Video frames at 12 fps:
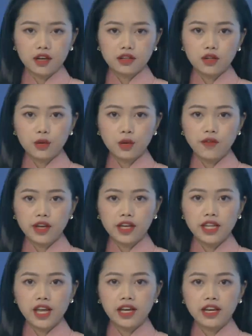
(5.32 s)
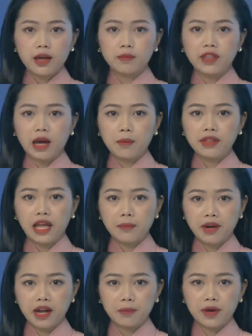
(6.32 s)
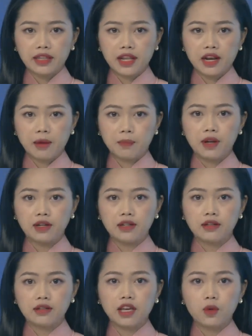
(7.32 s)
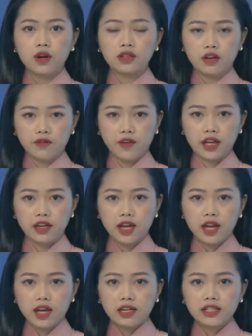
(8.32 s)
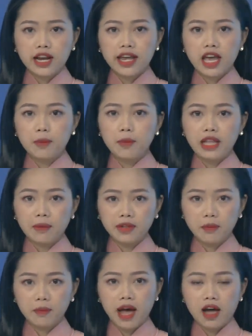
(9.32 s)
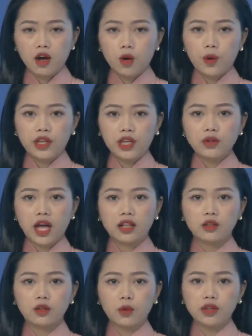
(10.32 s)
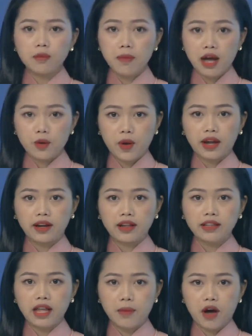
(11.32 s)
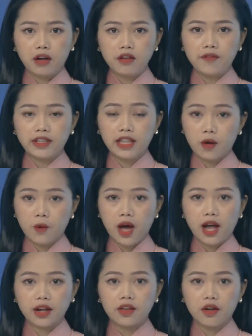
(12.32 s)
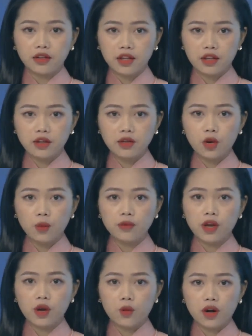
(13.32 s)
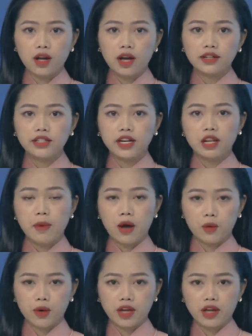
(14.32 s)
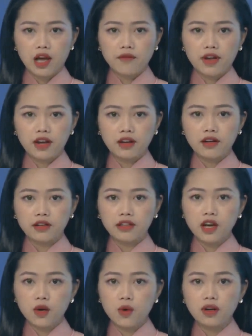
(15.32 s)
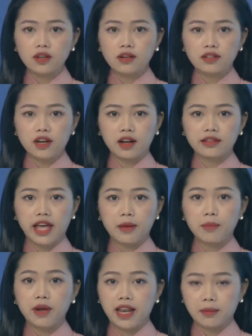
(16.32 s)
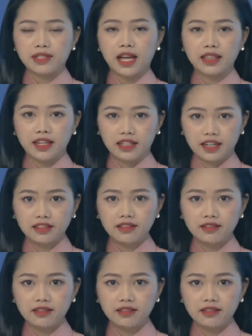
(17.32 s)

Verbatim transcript: Thưa quý vị, nhân kỷ niệm 88 năm ngày thành lập lực lượng dân quân tự vệ, sáng ngày 28 tháng 3, huyện Châu Thành tổ chức ba đoàn đến thăm hỏi và tặng quà cho 9 chốt dân quân trên địa bàn huyện và lực lượng dân quân thường trực tại 15 xã thị trấn.